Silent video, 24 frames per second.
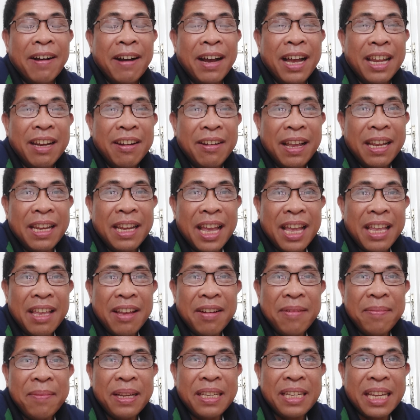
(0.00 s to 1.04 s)
O ano
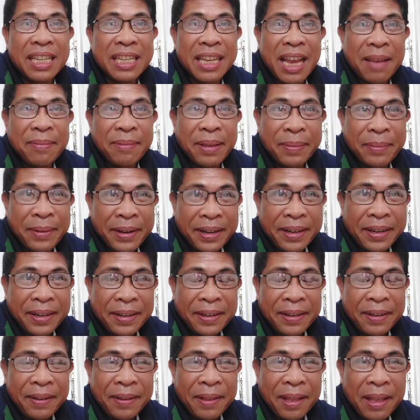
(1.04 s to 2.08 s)
anya yung masasabi
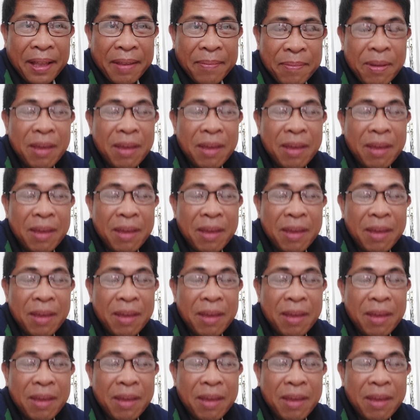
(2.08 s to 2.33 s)
mo?